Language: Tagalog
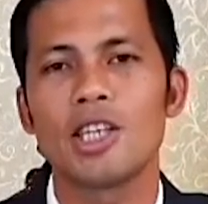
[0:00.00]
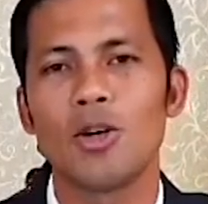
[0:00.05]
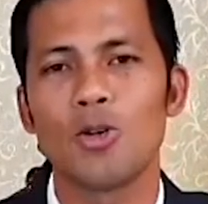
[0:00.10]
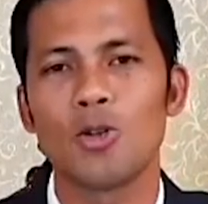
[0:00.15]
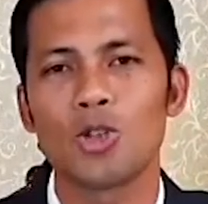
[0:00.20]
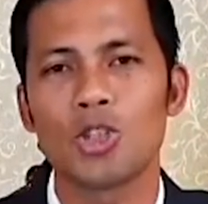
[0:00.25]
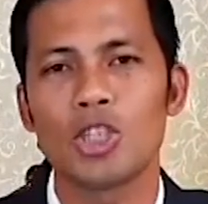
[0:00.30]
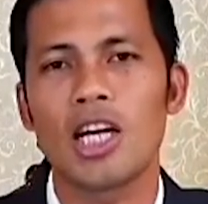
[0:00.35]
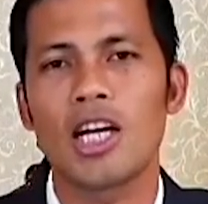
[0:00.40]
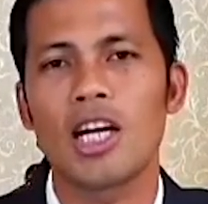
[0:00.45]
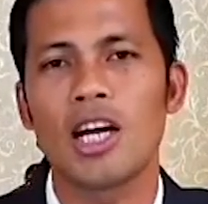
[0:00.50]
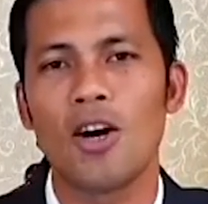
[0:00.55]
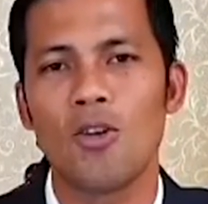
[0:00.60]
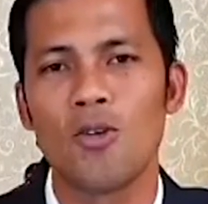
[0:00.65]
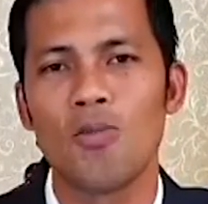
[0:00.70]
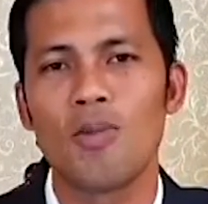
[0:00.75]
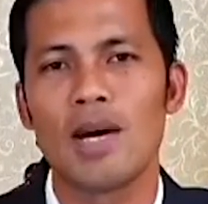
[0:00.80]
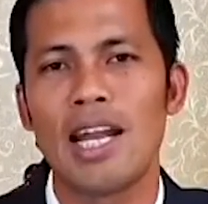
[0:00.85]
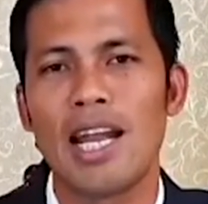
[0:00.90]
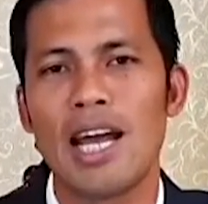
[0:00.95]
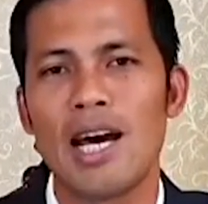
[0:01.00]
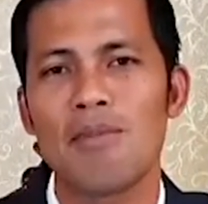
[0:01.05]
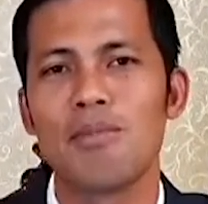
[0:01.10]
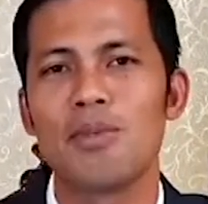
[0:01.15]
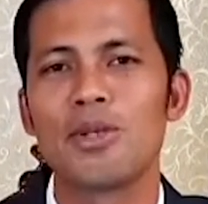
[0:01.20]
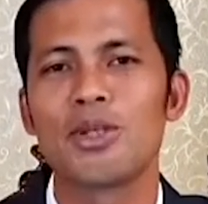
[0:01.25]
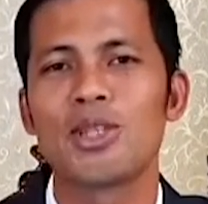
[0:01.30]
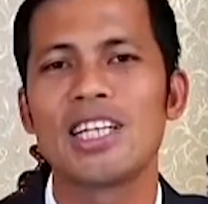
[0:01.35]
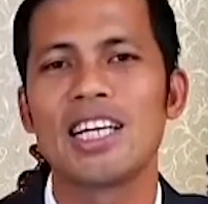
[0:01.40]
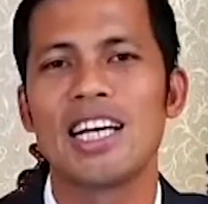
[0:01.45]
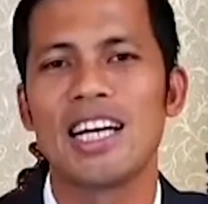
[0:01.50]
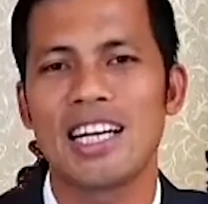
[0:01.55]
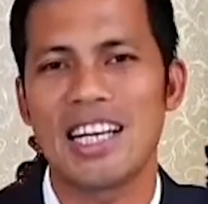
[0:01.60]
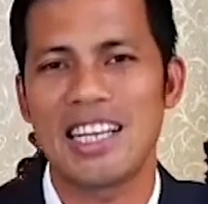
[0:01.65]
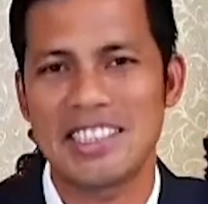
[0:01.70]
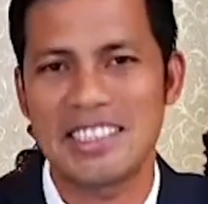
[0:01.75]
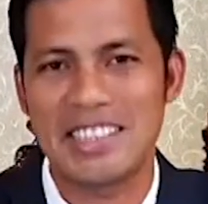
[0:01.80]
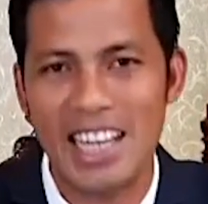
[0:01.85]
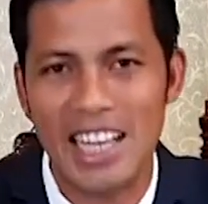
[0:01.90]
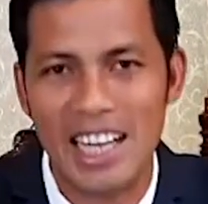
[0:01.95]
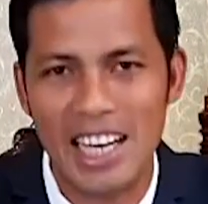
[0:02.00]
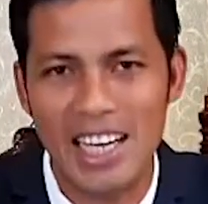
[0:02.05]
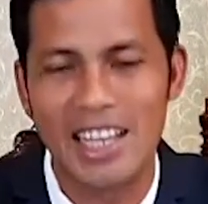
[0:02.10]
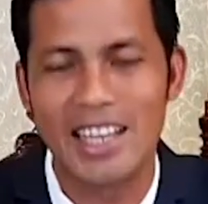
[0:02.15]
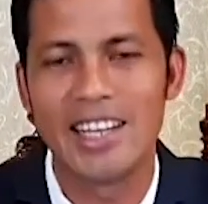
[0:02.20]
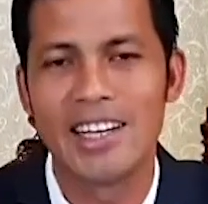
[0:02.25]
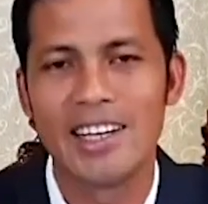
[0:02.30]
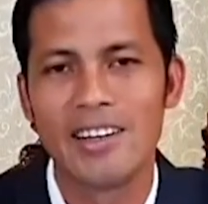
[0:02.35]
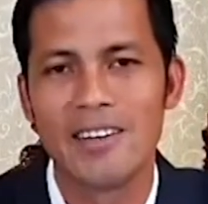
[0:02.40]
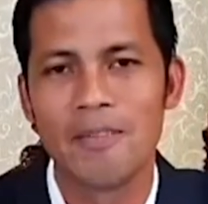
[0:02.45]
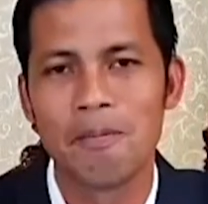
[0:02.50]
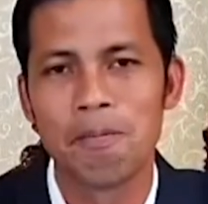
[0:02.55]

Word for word: sa usa ka umalabot nga kasal.